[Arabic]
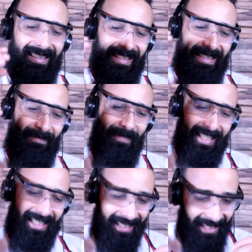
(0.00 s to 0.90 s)

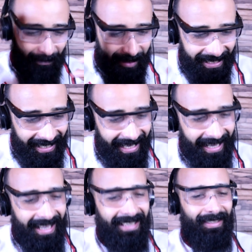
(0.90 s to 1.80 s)
كتمزك ليه
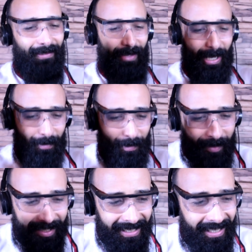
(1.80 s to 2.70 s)
مزيان تتفاهمو
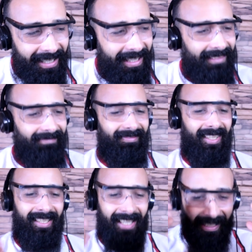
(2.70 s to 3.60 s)
مزيان
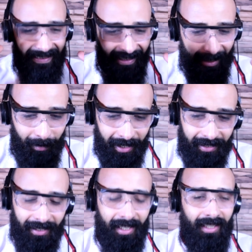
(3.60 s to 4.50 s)
تتقاد
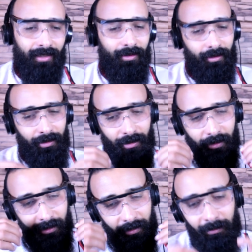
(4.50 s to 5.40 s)
العباد ديالك
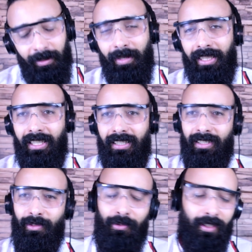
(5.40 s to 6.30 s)
ومن بعد
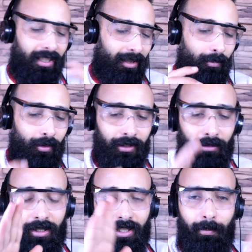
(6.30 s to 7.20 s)
كتصور
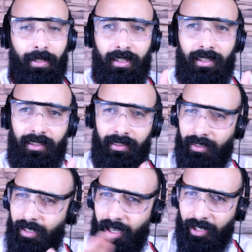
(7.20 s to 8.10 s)
كتمونطي وكتخبط
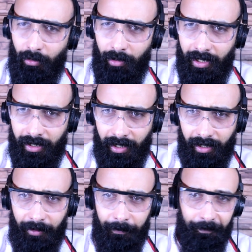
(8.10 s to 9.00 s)
هذا هو اللي
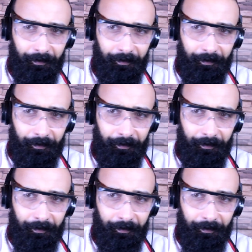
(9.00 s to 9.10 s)
كاين